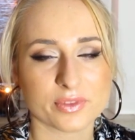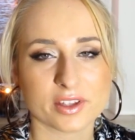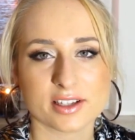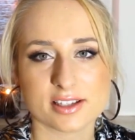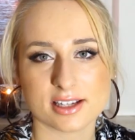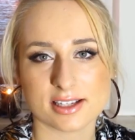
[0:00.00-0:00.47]

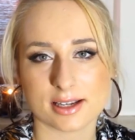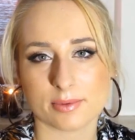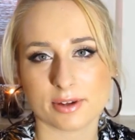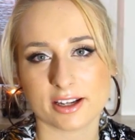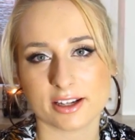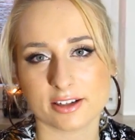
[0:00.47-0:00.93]
z tej
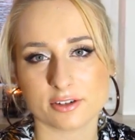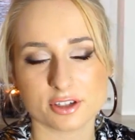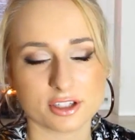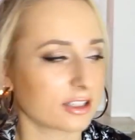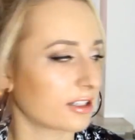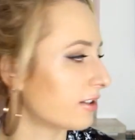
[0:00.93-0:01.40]
samej
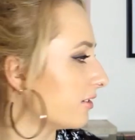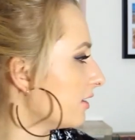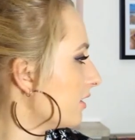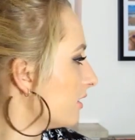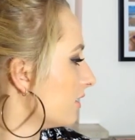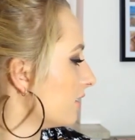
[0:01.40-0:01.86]
rodziny
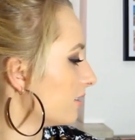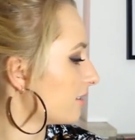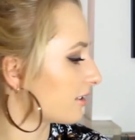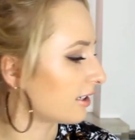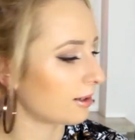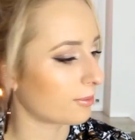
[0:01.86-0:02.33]

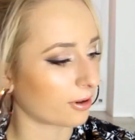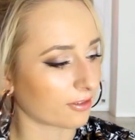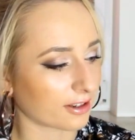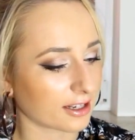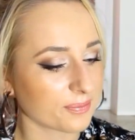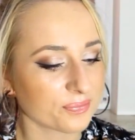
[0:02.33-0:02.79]

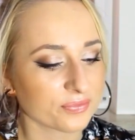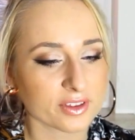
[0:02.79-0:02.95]
sklepowej.